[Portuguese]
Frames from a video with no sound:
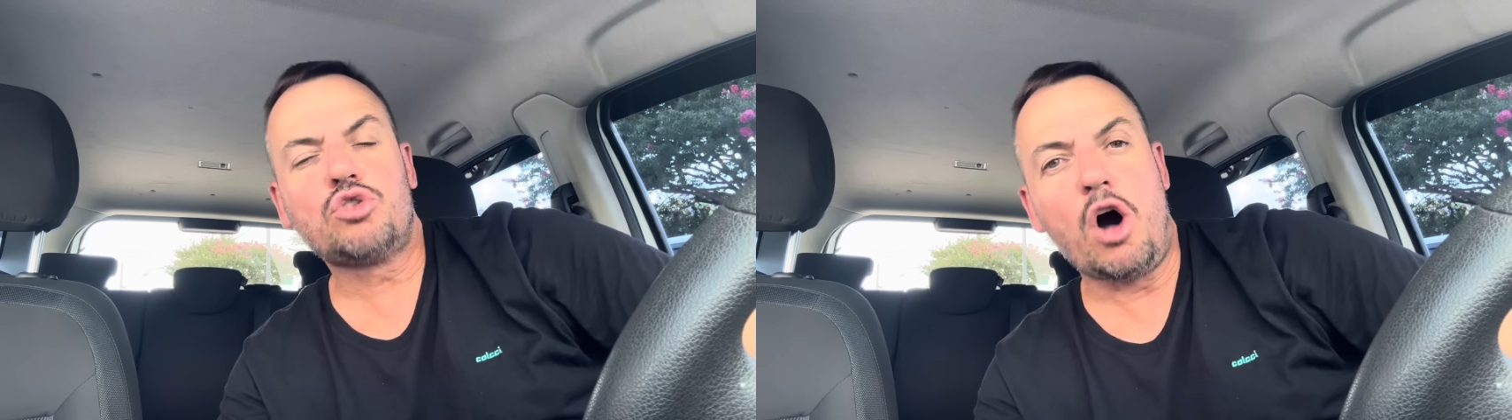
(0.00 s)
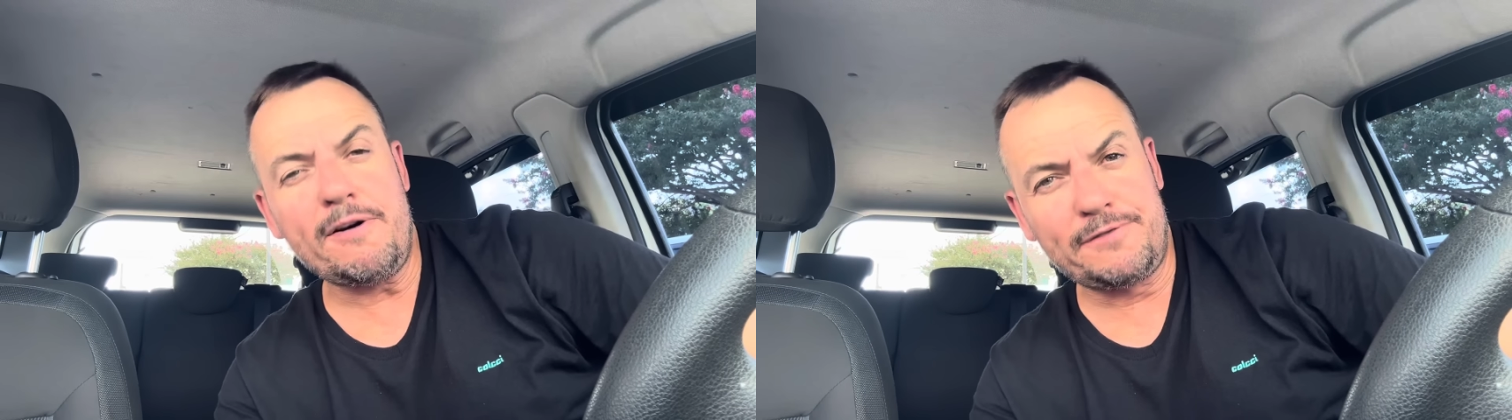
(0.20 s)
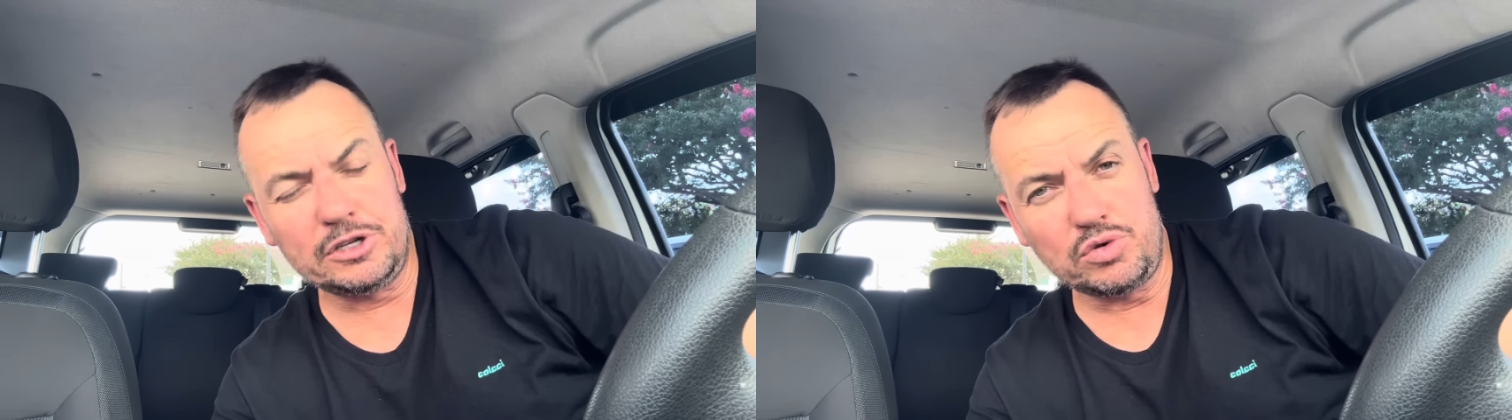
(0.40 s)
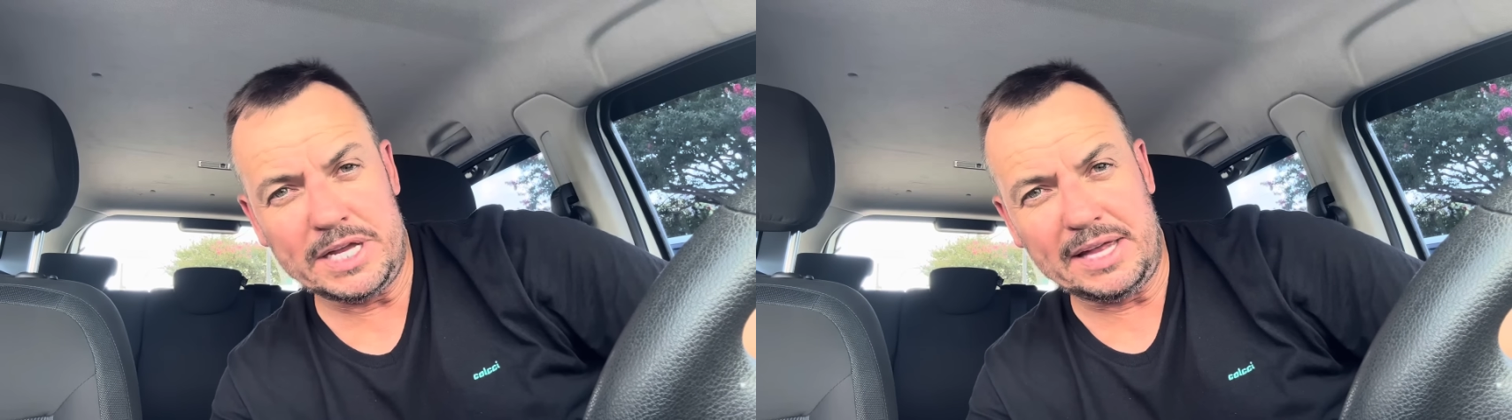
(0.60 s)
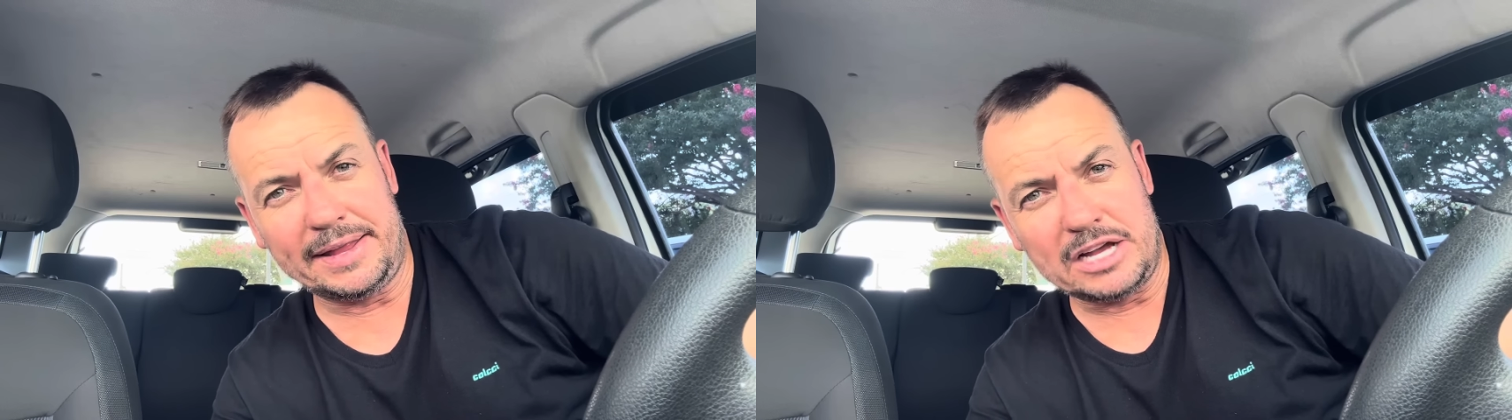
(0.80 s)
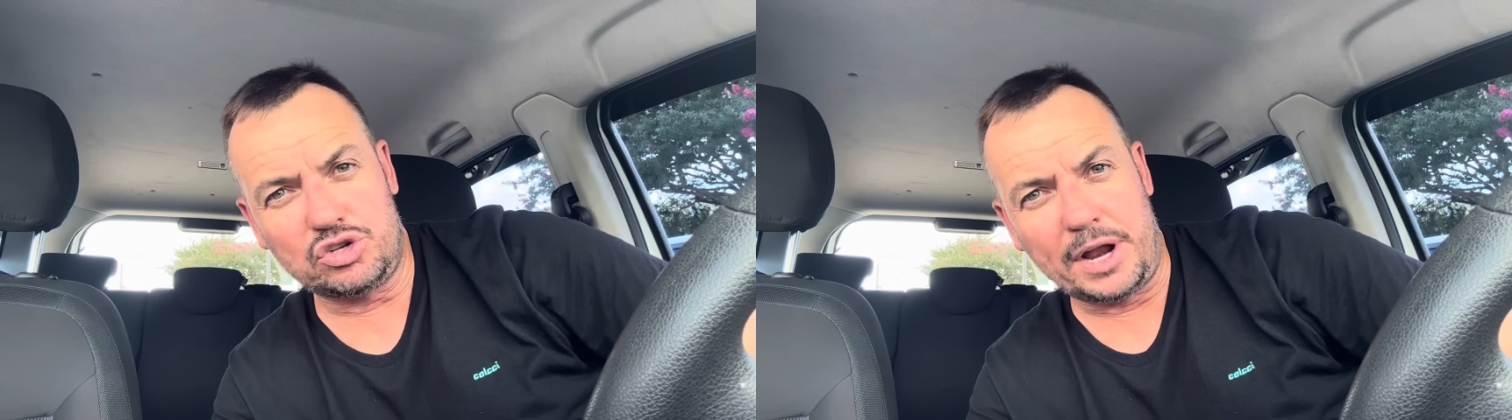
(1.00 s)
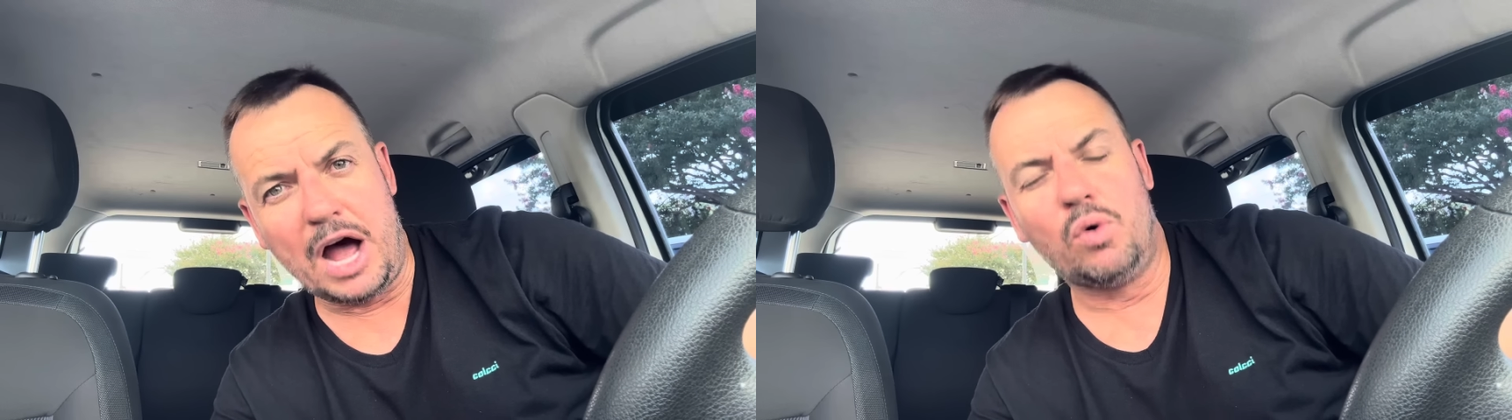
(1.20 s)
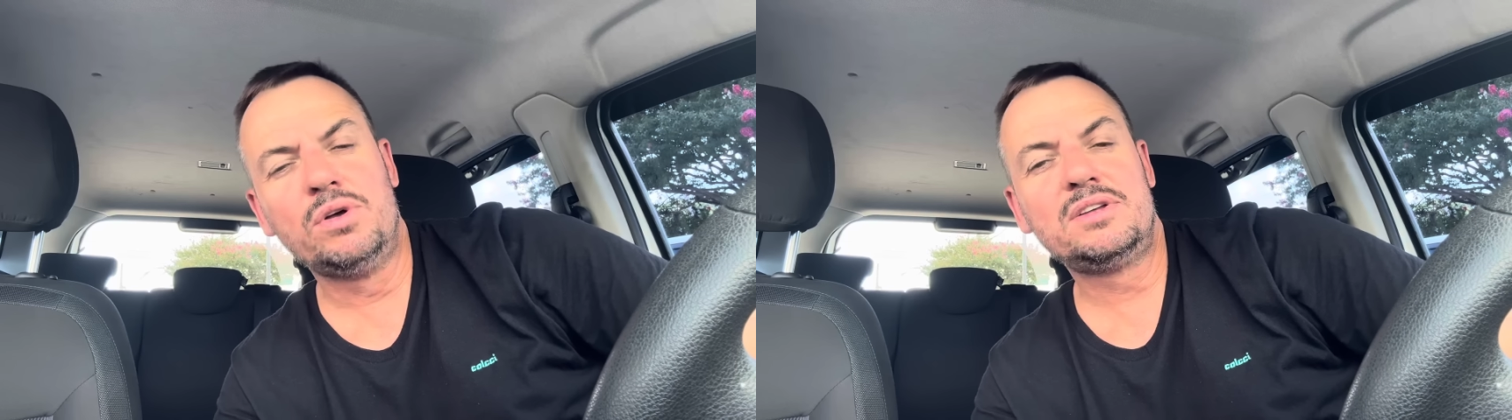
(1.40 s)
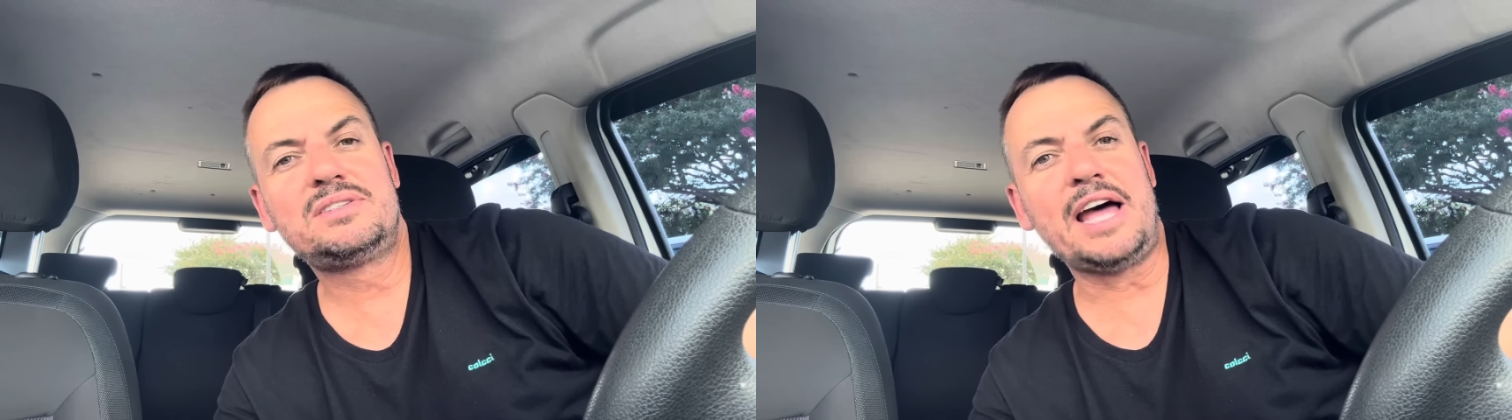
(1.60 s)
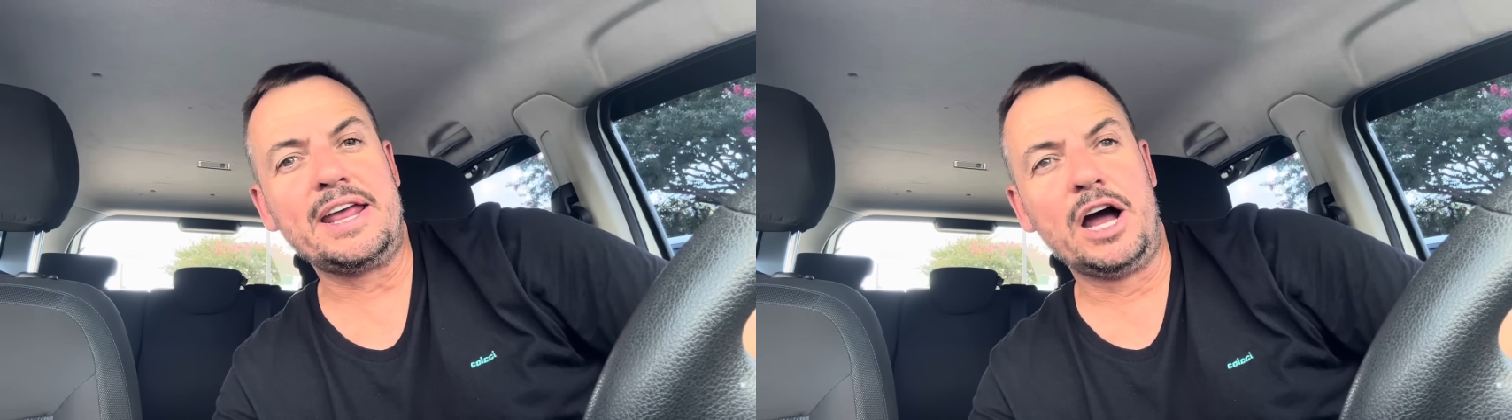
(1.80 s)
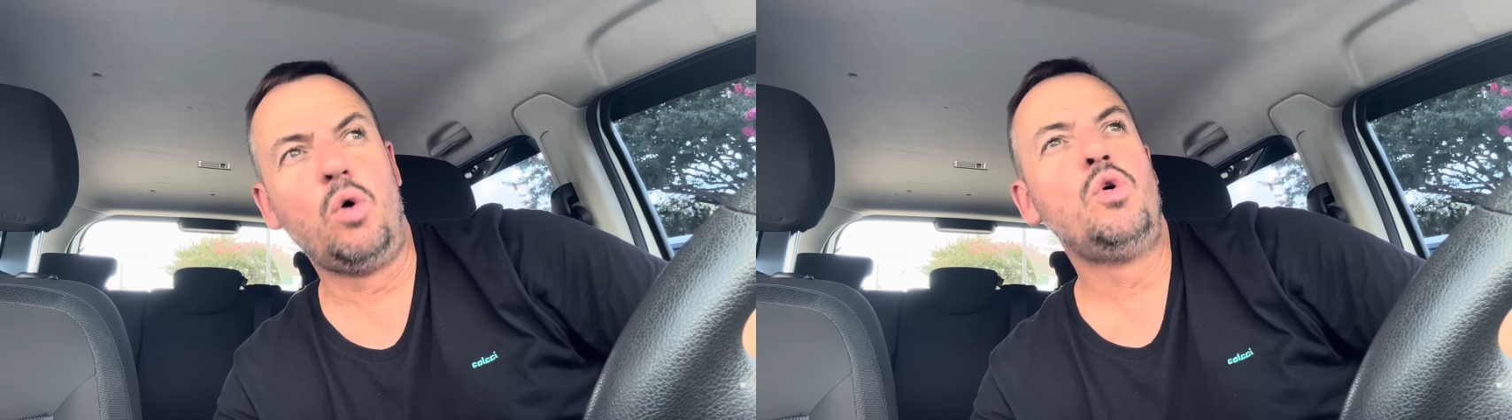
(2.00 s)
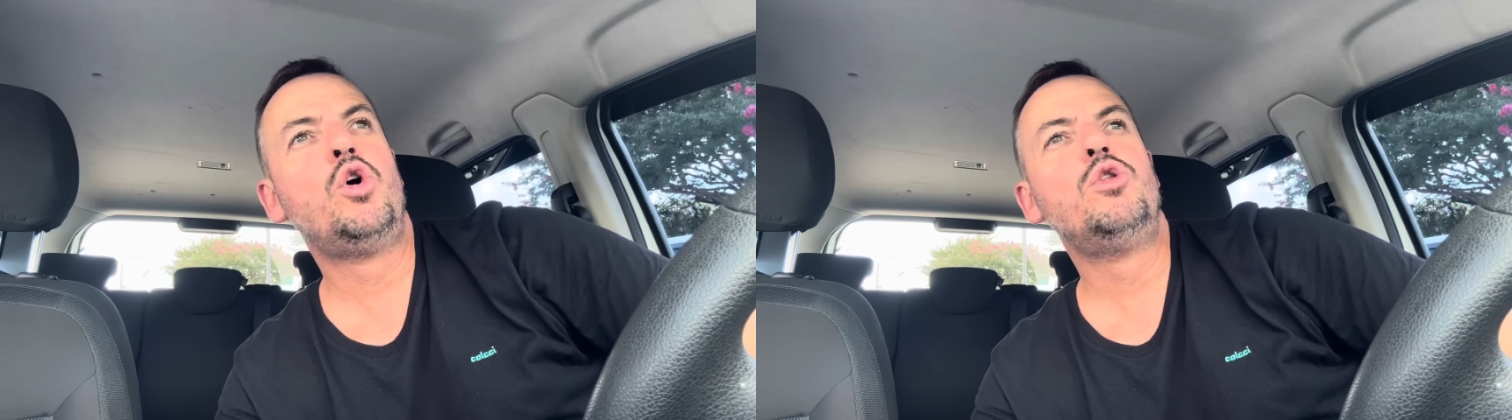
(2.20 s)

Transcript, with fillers: cofres do Internacional sairão,